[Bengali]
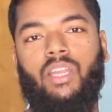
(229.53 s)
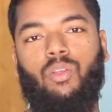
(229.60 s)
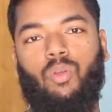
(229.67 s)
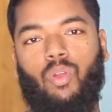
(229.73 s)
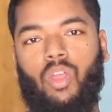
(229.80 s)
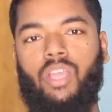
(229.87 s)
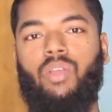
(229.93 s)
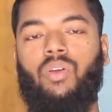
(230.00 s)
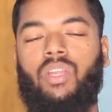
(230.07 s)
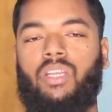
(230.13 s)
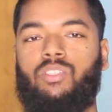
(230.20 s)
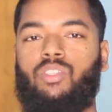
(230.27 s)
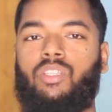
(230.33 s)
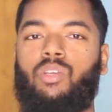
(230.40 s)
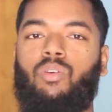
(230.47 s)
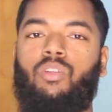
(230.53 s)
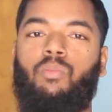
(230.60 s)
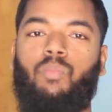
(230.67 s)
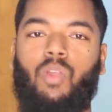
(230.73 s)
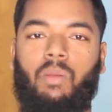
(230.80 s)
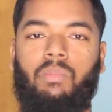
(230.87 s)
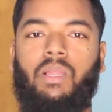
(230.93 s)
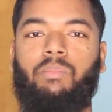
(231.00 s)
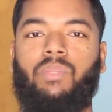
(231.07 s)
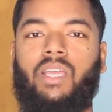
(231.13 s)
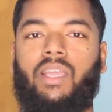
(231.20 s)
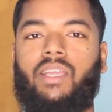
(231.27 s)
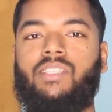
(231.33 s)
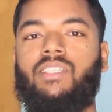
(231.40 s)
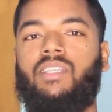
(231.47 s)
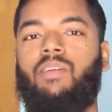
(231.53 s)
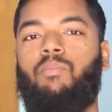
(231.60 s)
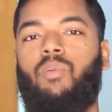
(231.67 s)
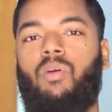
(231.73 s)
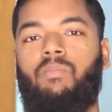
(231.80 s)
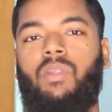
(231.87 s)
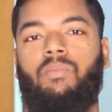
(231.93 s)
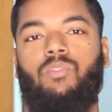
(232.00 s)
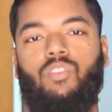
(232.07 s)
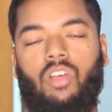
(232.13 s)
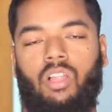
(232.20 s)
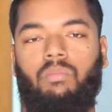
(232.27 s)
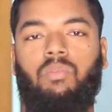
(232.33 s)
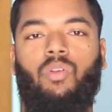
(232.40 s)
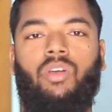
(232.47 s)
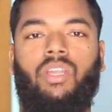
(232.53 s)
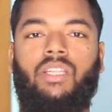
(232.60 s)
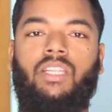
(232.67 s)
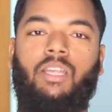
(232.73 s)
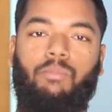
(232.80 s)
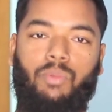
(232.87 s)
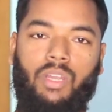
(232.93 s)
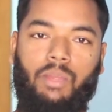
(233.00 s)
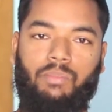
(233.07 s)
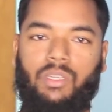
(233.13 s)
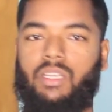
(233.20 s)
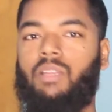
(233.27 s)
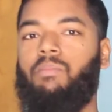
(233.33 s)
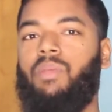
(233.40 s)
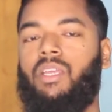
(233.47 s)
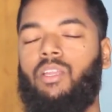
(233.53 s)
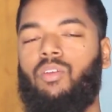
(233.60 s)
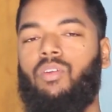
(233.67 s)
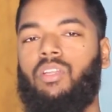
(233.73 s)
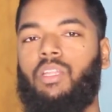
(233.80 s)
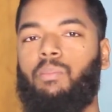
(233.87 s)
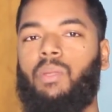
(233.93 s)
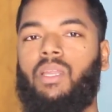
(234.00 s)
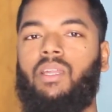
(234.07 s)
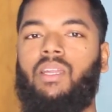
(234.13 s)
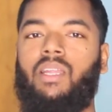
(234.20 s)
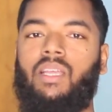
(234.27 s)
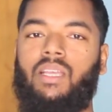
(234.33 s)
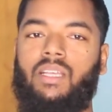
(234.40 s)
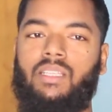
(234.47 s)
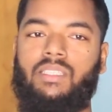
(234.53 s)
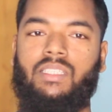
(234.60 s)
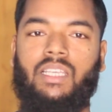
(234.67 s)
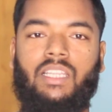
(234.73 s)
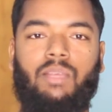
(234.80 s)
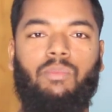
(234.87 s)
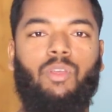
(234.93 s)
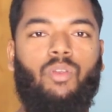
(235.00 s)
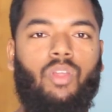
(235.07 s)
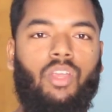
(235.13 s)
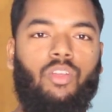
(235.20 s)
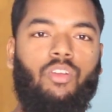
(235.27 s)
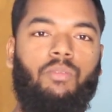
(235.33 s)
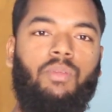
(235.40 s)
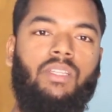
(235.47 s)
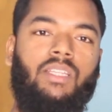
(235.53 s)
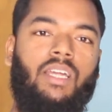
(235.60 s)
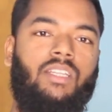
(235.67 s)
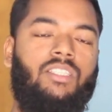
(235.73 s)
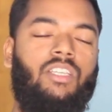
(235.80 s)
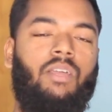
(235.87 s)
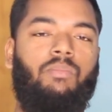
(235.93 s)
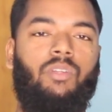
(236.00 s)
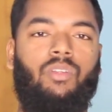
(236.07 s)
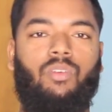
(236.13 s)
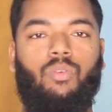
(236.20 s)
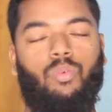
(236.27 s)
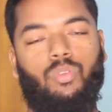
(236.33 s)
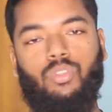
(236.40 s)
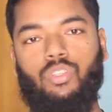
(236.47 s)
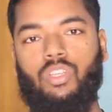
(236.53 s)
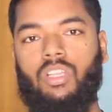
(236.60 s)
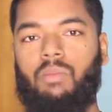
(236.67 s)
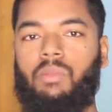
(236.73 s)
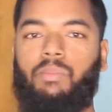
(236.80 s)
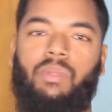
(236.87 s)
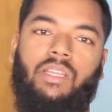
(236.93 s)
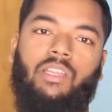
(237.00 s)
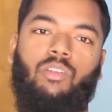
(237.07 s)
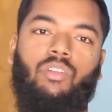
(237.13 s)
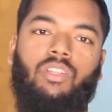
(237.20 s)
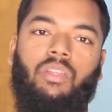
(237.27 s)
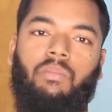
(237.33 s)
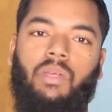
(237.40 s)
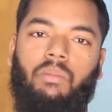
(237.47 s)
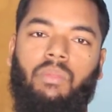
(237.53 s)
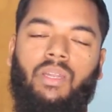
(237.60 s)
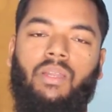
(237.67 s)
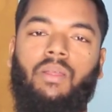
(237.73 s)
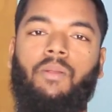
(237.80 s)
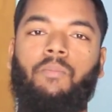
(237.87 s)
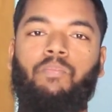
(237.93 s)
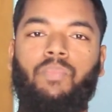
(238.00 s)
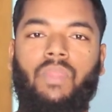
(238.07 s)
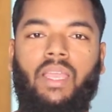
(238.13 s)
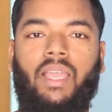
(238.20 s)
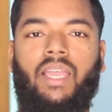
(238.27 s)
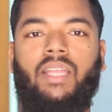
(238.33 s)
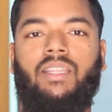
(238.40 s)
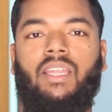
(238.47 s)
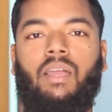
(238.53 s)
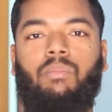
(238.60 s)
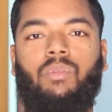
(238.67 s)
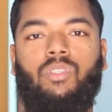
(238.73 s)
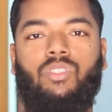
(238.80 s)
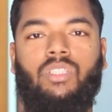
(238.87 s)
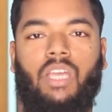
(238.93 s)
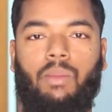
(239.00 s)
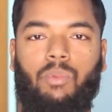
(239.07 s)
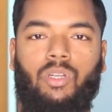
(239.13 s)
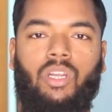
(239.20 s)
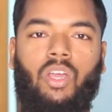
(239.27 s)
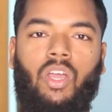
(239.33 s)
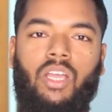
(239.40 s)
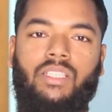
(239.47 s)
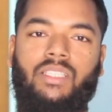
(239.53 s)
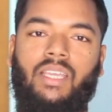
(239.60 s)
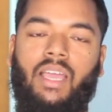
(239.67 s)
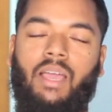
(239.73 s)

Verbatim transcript: গাড়ি ক্রয় করে যদি কোনো প্রবলেম থাকে সেটা প্রবলেম সলভ করে তারপরে আপনি এটা বিক্রি করতে পারেন যে দামে ক্রয় করবেন তার চেয়ে আপনি উচ্চ দামে বিক্রি করতে পারবেন এক্ষেত্রে আপনি যদি এমনটা হয় যে